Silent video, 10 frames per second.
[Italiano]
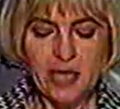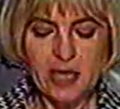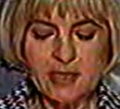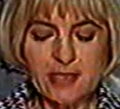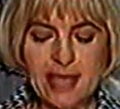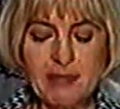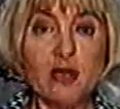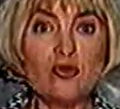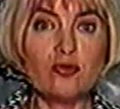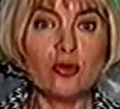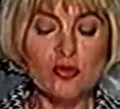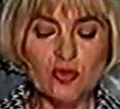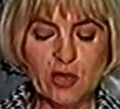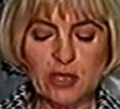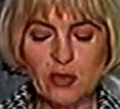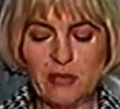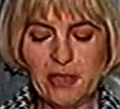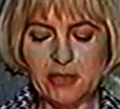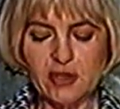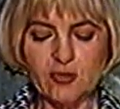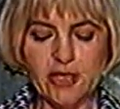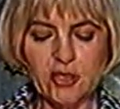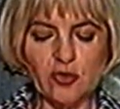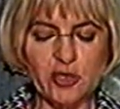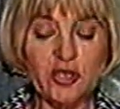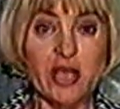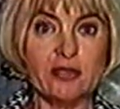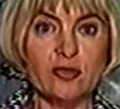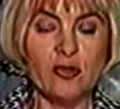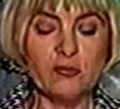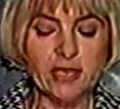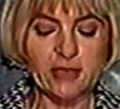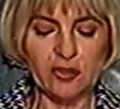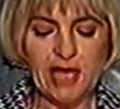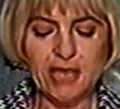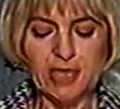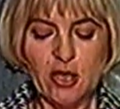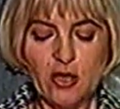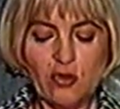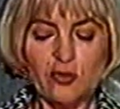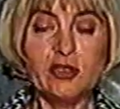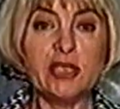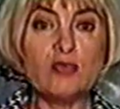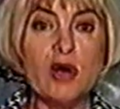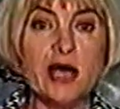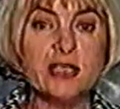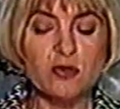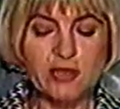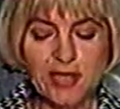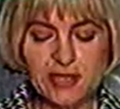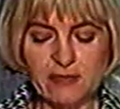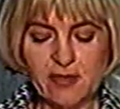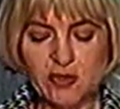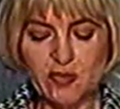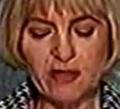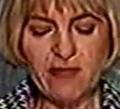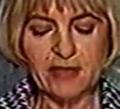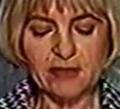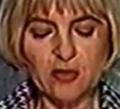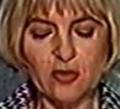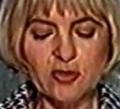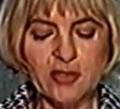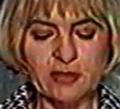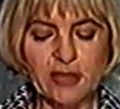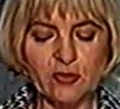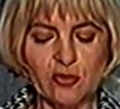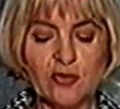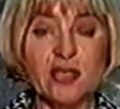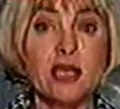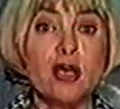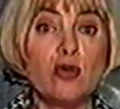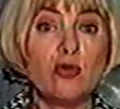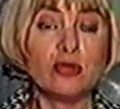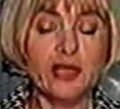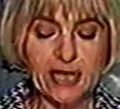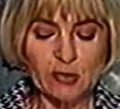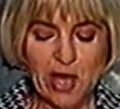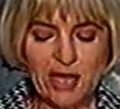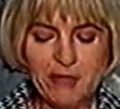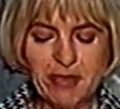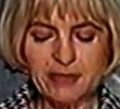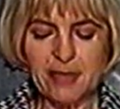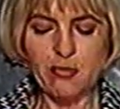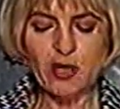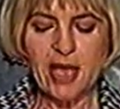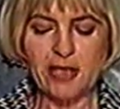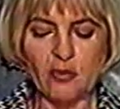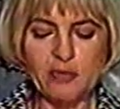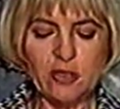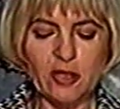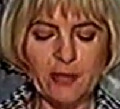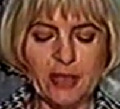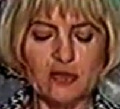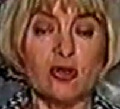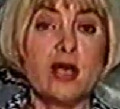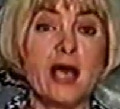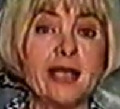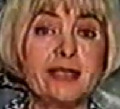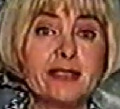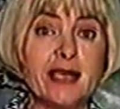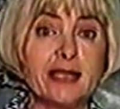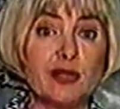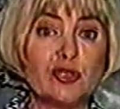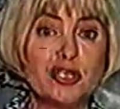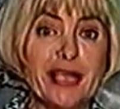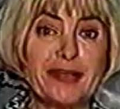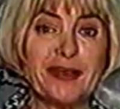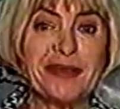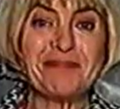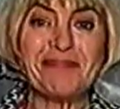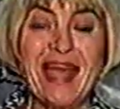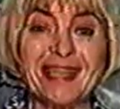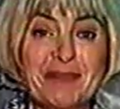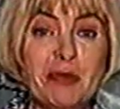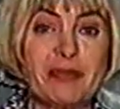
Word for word: Il sistema nuvoloso attualmente sulle regioni centro-meridionali continua a spostarsi verso Levante consentendo così un graduale ma temporaneo miglioramento ad iniziare da Occidente. Tempo